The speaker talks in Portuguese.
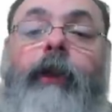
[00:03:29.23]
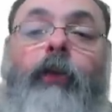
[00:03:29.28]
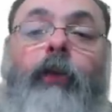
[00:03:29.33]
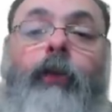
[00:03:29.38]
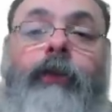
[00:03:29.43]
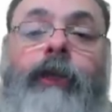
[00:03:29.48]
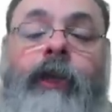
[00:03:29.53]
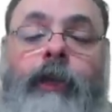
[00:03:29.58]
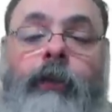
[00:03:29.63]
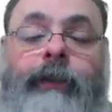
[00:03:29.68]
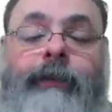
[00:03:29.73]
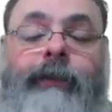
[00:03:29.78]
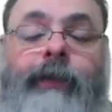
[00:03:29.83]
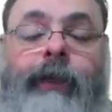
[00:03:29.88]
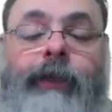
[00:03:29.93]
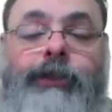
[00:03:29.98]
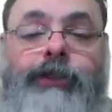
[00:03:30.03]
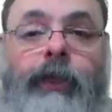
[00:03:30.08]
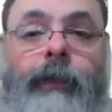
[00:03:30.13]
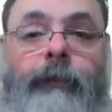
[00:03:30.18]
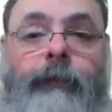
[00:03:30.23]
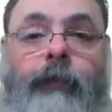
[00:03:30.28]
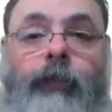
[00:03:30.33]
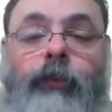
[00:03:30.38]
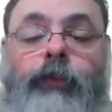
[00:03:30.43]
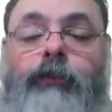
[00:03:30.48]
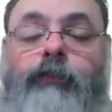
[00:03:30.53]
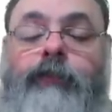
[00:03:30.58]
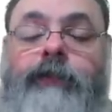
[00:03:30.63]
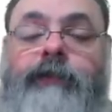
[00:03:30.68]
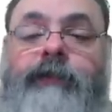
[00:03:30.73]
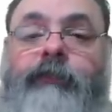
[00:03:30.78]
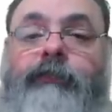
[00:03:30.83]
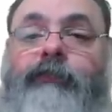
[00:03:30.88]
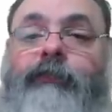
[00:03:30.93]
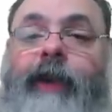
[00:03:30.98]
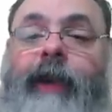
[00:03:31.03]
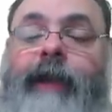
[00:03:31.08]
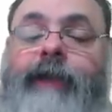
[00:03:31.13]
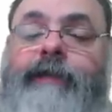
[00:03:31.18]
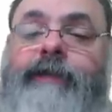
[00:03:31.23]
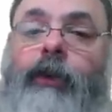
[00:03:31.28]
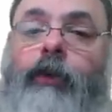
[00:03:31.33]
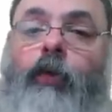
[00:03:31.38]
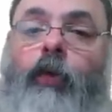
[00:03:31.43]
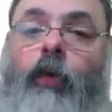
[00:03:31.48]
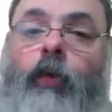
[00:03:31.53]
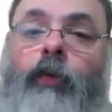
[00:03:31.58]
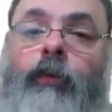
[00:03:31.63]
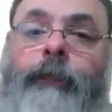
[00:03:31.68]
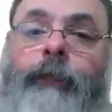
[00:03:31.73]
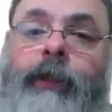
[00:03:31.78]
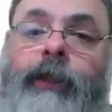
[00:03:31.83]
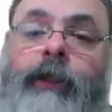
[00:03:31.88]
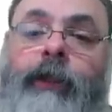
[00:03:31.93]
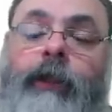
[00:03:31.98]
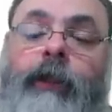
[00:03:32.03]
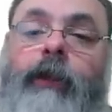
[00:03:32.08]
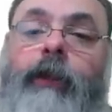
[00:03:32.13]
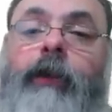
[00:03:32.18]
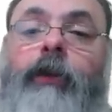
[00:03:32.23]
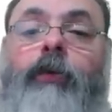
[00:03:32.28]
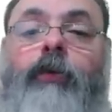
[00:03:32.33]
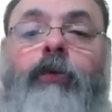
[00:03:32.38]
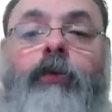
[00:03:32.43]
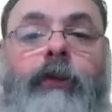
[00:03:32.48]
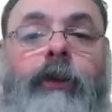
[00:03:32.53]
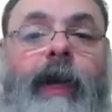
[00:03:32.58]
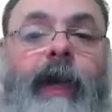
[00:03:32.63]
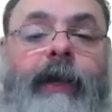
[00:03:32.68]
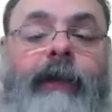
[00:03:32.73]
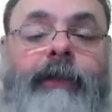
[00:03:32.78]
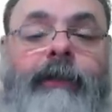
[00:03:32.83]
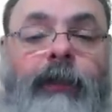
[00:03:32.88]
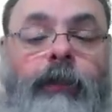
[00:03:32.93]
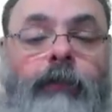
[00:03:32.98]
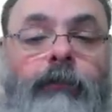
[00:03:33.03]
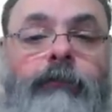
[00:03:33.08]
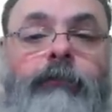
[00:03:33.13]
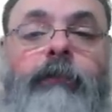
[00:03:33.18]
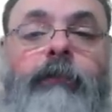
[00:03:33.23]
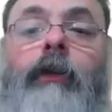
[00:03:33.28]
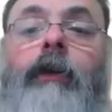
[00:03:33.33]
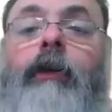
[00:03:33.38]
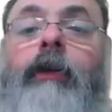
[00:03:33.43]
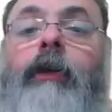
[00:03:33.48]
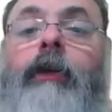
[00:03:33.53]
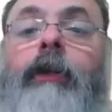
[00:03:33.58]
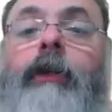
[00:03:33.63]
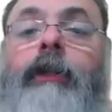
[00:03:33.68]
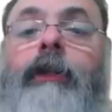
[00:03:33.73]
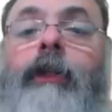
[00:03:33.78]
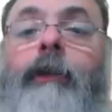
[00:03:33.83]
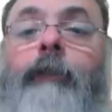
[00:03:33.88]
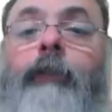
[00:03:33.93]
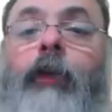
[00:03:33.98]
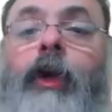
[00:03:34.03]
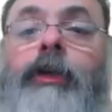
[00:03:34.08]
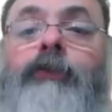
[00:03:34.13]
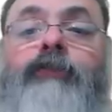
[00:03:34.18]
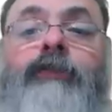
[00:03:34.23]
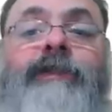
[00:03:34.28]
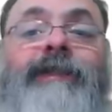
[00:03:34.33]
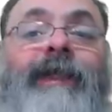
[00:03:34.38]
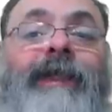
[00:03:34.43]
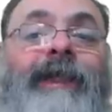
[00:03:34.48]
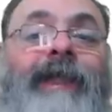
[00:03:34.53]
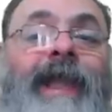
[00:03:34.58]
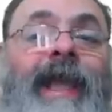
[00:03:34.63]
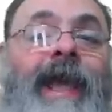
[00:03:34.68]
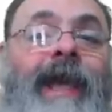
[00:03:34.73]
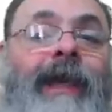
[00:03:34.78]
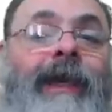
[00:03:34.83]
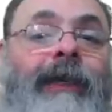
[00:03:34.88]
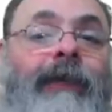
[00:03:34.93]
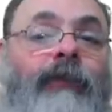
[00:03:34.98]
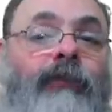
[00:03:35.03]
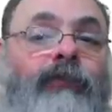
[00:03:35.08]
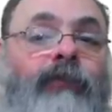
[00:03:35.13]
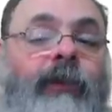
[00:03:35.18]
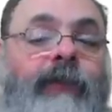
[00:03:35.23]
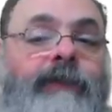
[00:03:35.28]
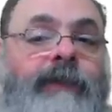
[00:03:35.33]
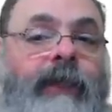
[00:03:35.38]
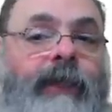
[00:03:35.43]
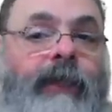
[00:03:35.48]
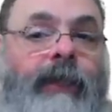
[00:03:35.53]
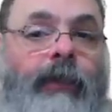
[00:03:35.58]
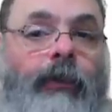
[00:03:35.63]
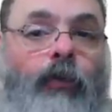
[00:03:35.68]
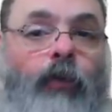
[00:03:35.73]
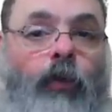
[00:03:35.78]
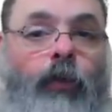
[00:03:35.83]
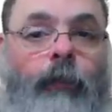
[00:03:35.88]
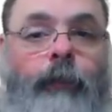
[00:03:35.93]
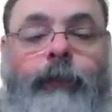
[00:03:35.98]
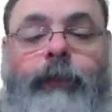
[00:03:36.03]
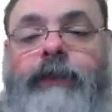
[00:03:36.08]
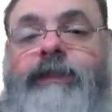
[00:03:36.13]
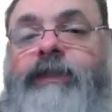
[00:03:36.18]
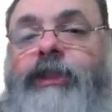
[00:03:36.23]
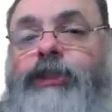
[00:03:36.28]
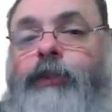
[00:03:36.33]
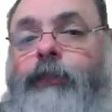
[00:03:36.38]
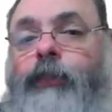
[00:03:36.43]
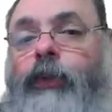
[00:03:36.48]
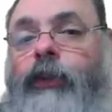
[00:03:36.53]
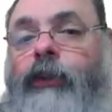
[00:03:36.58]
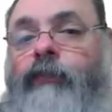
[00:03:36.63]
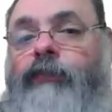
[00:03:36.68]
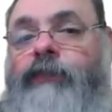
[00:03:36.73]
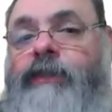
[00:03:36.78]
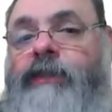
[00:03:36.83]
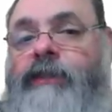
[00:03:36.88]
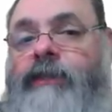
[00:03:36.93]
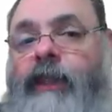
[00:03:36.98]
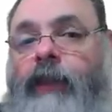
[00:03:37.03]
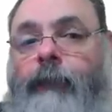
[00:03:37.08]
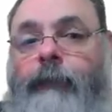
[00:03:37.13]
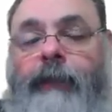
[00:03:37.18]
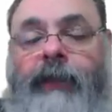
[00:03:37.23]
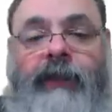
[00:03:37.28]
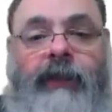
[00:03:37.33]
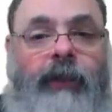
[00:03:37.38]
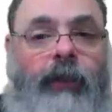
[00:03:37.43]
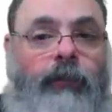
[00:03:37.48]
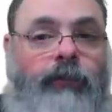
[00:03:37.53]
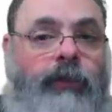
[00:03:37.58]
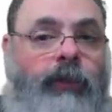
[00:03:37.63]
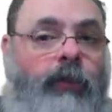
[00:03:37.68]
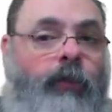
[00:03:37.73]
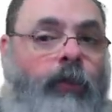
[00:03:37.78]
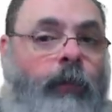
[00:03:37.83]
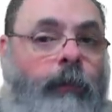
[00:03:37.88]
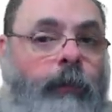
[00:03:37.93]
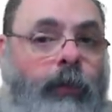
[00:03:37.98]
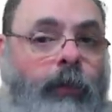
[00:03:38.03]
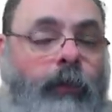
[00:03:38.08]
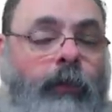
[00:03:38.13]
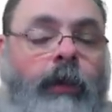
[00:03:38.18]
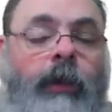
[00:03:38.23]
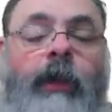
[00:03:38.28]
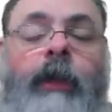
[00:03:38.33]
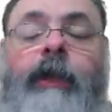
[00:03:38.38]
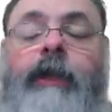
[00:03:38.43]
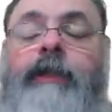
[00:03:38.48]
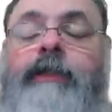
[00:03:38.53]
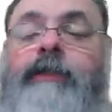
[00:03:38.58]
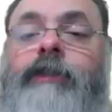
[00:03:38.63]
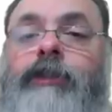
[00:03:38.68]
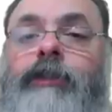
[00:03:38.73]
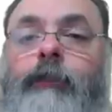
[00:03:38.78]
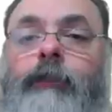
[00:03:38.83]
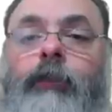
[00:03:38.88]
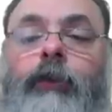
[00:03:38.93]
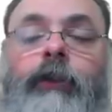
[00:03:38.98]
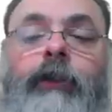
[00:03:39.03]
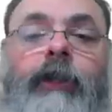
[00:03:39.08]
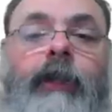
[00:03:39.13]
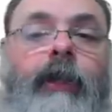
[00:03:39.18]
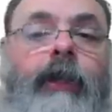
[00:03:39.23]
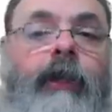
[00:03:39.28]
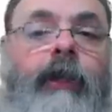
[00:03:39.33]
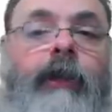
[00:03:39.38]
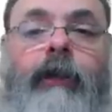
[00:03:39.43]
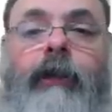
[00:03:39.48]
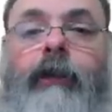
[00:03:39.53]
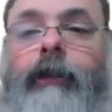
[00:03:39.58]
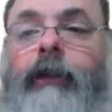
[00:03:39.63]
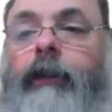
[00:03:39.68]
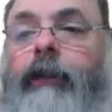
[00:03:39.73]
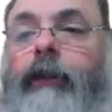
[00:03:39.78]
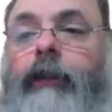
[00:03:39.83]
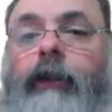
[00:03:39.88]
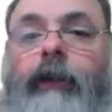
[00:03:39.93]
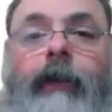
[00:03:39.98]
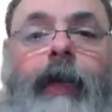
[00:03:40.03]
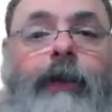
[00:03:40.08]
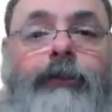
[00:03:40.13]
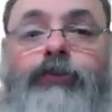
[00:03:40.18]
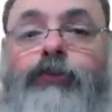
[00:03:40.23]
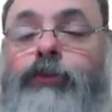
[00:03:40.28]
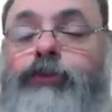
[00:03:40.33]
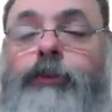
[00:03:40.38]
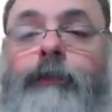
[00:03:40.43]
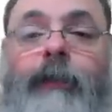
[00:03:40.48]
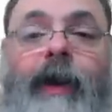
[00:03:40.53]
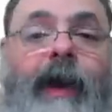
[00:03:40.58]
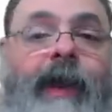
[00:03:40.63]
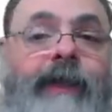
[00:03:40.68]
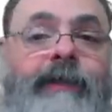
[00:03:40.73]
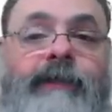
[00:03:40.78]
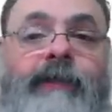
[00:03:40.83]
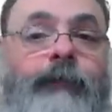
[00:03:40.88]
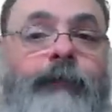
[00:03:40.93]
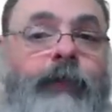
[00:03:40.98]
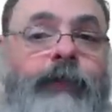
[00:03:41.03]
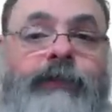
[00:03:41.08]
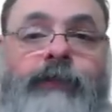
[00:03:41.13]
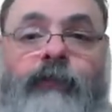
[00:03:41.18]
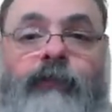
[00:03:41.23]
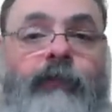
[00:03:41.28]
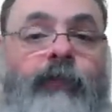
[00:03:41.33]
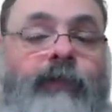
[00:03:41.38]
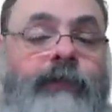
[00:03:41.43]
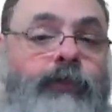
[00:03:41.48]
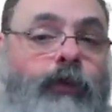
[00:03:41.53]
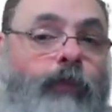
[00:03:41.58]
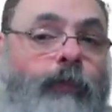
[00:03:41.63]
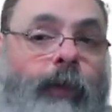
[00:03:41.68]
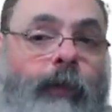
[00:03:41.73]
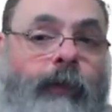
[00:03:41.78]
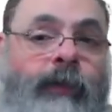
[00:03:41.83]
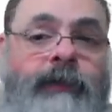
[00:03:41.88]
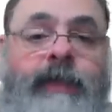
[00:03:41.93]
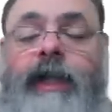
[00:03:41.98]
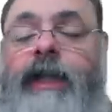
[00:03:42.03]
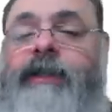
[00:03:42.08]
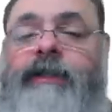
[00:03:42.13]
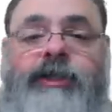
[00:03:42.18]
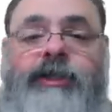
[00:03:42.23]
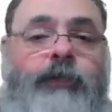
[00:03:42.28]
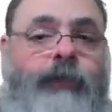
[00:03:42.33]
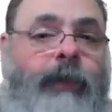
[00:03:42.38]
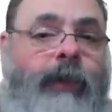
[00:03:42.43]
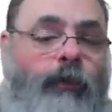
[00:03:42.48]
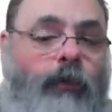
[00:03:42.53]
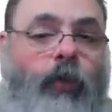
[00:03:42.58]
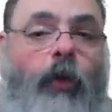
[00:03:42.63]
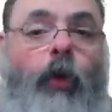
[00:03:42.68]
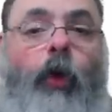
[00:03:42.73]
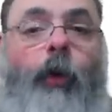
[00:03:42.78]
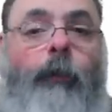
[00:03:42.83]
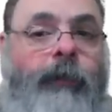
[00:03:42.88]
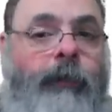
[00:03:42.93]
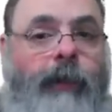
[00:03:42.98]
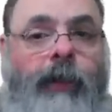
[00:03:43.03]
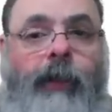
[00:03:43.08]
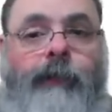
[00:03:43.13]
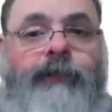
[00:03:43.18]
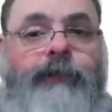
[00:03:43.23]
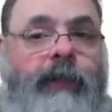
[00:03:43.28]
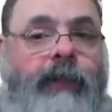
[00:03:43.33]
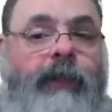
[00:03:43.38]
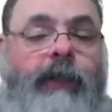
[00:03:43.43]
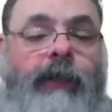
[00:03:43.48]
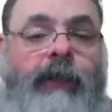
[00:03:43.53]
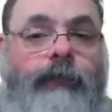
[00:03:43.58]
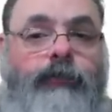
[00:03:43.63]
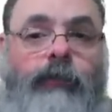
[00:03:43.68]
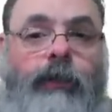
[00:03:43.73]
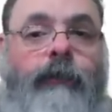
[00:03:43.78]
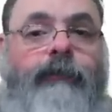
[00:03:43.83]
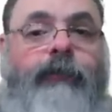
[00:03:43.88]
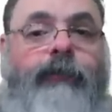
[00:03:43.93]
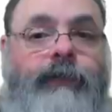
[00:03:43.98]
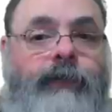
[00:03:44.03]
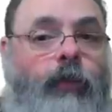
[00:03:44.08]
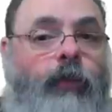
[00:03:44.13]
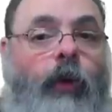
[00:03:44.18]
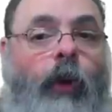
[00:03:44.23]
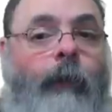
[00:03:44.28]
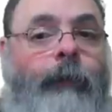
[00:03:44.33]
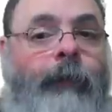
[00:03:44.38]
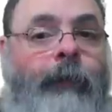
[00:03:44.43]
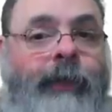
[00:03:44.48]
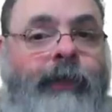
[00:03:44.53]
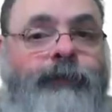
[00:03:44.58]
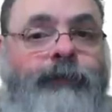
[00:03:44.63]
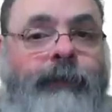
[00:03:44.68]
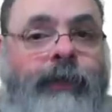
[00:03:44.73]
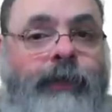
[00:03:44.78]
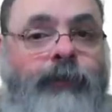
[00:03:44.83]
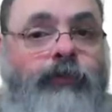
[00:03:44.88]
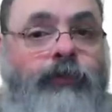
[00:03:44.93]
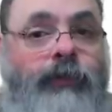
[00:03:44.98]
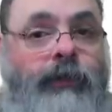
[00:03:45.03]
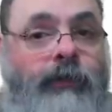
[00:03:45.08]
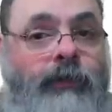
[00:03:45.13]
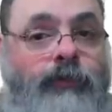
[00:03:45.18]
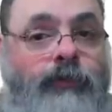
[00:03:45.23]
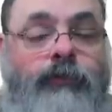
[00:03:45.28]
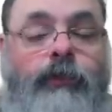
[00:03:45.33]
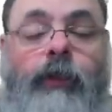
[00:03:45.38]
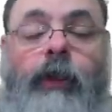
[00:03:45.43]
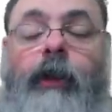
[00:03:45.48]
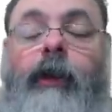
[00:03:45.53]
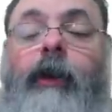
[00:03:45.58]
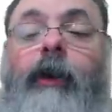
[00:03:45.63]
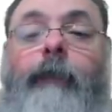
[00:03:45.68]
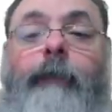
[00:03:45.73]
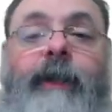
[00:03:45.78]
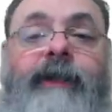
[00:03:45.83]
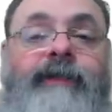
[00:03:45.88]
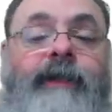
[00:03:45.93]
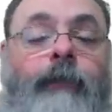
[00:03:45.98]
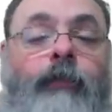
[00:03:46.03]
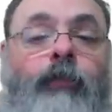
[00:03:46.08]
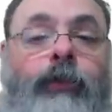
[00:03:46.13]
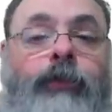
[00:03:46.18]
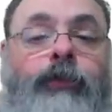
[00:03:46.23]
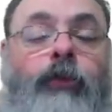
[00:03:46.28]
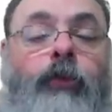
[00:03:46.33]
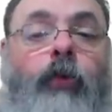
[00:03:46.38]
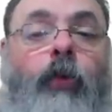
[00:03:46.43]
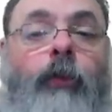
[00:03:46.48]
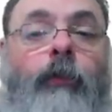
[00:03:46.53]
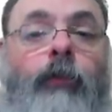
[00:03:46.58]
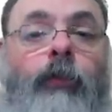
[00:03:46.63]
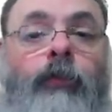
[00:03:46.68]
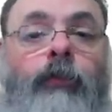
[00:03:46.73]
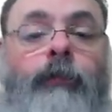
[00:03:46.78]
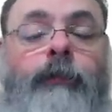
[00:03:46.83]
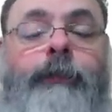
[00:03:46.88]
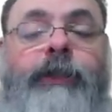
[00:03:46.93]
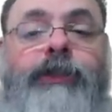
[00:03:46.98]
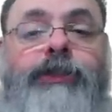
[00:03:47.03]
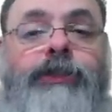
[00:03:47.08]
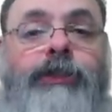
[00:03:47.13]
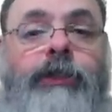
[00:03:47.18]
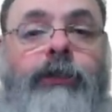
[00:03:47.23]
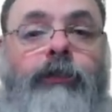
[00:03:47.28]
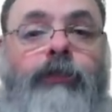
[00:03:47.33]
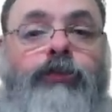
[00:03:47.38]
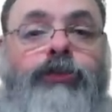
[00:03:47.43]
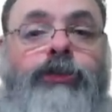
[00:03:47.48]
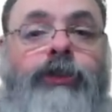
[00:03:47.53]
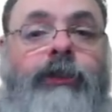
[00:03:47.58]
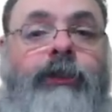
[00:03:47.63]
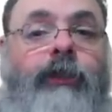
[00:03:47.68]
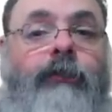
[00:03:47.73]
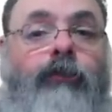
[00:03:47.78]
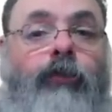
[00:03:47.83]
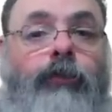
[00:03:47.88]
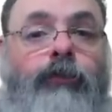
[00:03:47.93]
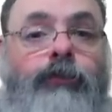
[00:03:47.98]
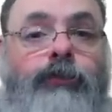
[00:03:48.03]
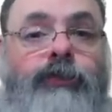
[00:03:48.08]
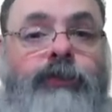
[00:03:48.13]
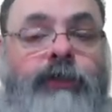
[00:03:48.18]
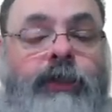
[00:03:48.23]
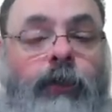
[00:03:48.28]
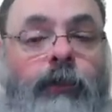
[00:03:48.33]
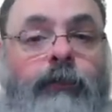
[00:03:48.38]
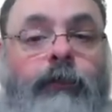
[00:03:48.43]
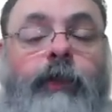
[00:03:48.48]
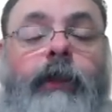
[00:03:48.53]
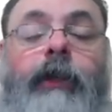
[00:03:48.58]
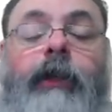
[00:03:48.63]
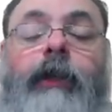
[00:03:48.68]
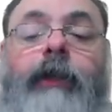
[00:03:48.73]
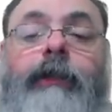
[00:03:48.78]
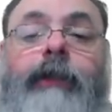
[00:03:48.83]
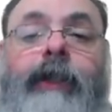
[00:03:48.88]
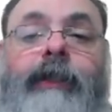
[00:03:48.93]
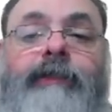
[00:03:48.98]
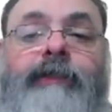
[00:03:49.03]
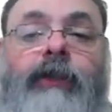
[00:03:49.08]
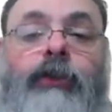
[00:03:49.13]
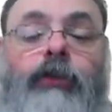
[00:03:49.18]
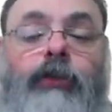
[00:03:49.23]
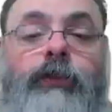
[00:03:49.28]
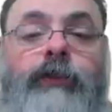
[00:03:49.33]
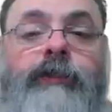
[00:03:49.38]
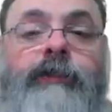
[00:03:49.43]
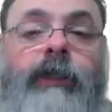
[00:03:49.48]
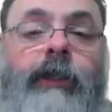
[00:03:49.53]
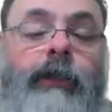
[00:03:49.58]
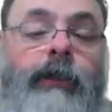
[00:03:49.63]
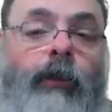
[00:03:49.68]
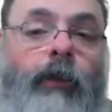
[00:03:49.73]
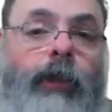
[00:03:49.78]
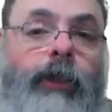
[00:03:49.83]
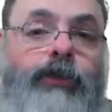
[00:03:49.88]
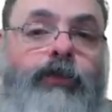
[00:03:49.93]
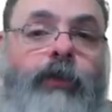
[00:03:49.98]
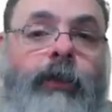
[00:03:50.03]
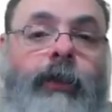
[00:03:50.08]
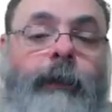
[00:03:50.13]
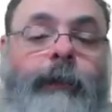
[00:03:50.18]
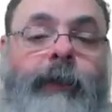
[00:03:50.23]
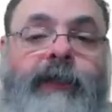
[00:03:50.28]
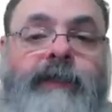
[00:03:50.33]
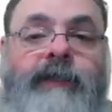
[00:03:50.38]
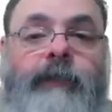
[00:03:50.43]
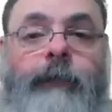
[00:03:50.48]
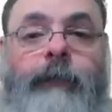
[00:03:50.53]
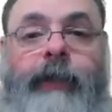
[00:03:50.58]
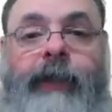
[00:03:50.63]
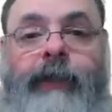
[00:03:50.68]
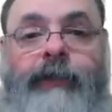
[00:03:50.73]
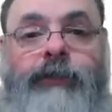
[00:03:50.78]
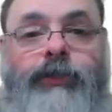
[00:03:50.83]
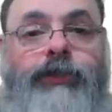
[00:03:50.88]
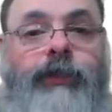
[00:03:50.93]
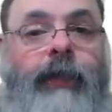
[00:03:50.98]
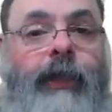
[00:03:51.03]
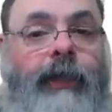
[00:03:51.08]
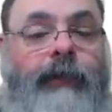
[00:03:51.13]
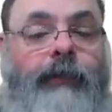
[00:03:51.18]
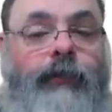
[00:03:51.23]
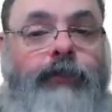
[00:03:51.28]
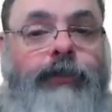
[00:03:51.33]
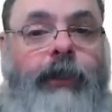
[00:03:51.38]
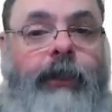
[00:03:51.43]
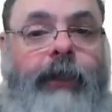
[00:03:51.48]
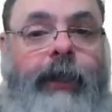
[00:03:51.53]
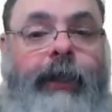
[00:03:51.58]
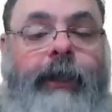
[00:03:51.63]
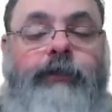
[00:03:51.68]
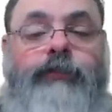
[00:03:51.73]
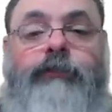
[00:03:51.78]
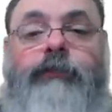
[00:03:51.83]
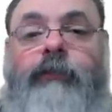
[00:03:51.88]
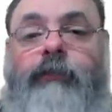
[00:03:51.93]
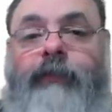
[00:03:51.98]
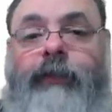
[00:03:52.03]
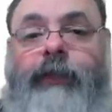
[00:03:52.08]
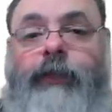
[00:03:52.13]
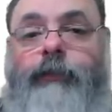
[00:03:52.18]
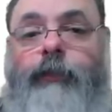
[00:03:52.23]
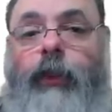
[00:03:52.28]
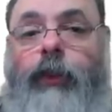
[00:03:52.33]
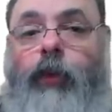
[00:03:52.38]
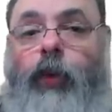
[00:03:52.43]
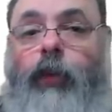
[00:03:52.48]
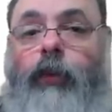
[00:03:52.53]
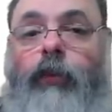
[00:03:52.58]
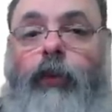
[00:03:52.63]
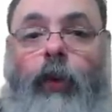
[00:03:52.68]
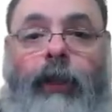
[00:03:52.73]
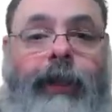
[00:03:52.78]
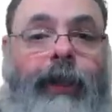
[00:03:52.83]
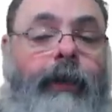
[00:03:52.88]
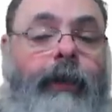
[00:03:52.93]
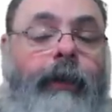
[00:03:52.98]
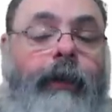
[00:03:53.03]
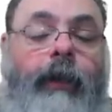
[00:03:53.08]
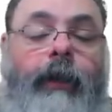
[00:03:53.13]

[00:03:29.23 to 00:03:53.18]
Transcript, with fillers: o que é um ataque de repúdio? Você faz a compra com o cartão e depois você nega que fez aquela compra. Seja porque você se arrependeu do que comprou, seja porque é, é, gastou demais e depois teve que fazer alguma coisa, seja porque era um golpe mesmo, você queria só fazer o golpe mesmo desde o início. Mas é muito comum pedidos de devolução nessa indústria. E lógico que para as empresas de cartão de crédito, na verdade, para qualquer